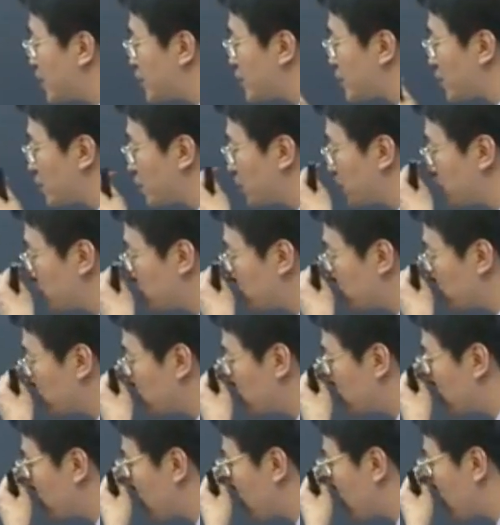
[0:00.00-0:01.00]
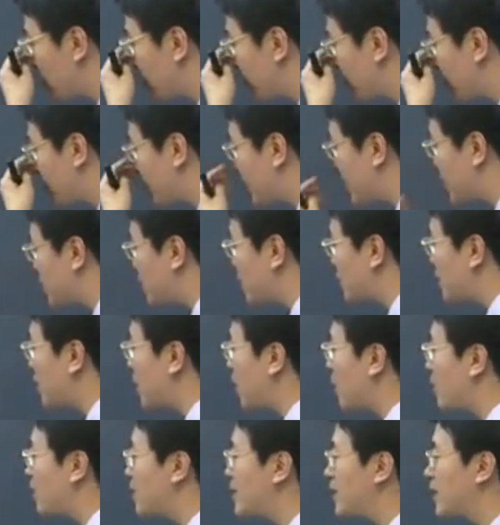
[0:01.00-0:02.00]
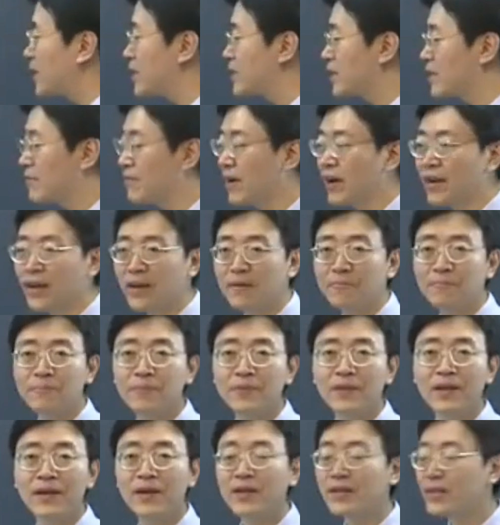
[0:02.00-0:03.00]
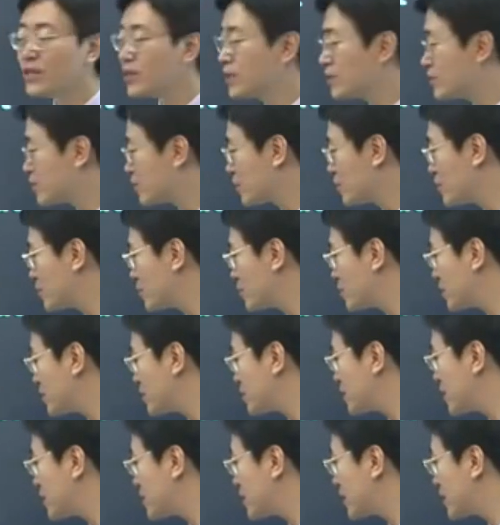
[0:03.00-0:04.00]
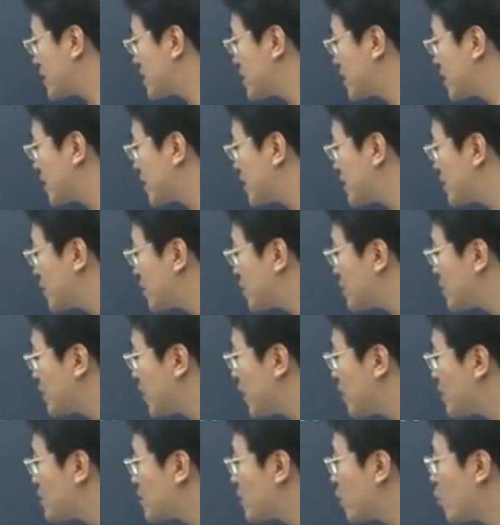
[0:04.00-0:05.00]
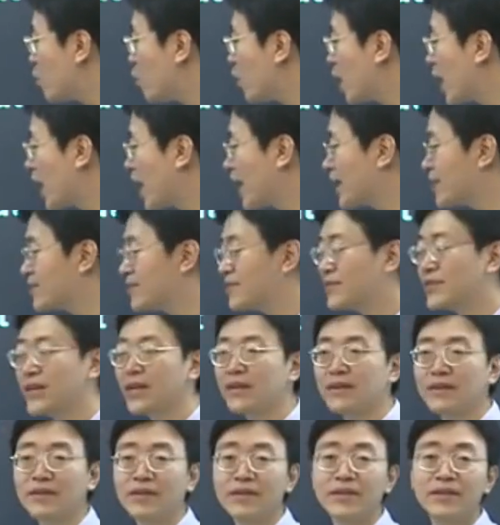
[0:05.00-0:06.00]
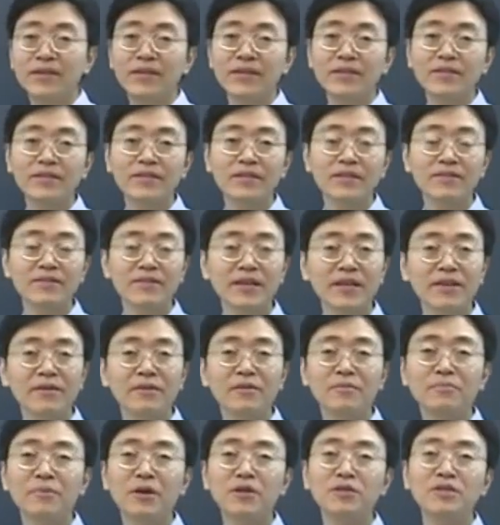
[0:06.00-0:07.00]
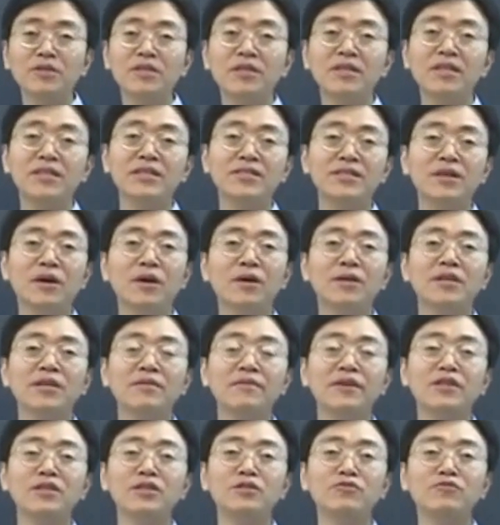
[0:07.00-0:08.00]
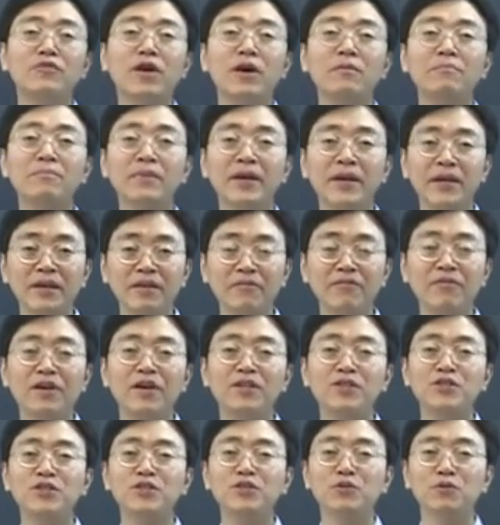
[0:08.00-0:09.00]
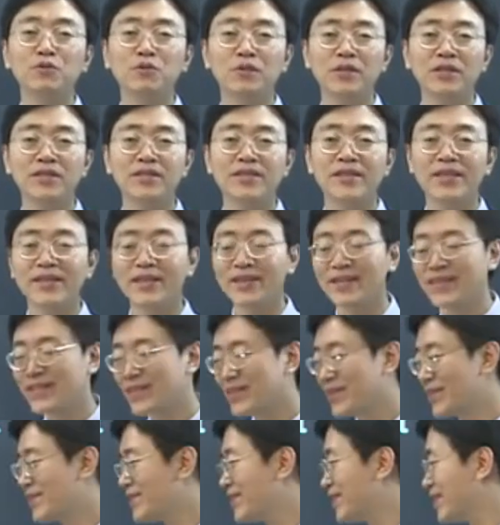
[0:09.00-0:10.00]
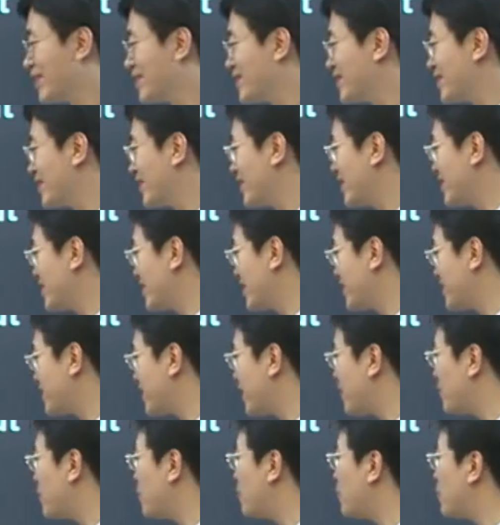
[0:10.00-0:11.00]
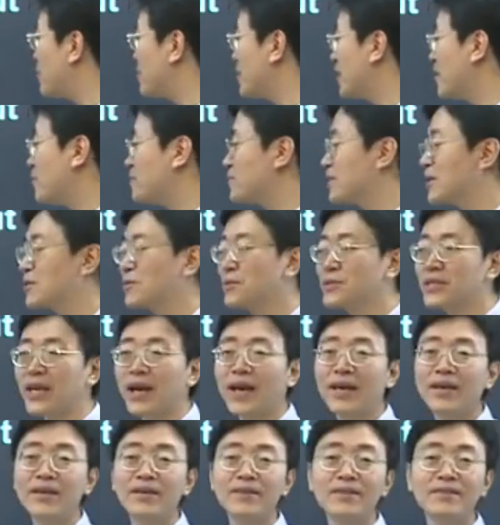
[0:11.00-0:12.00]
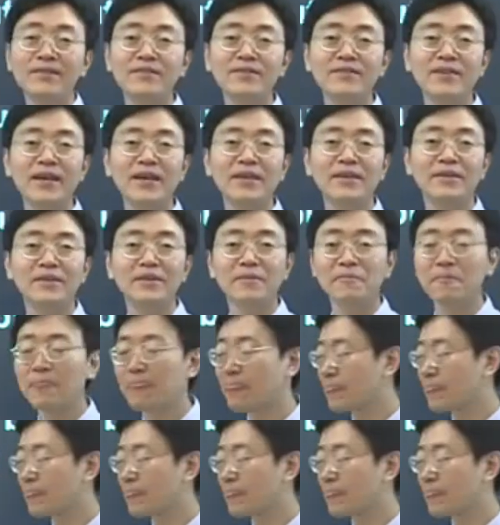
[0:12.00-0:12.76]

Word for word: 从酒窖里边就到了那个地方了。哎，从这这个这个这个酒窖叫 wine cellar，这个 cellar 表示地窖，一般是放煤放酒的这个。这个这个这个仓库那我们再读一下 cellar。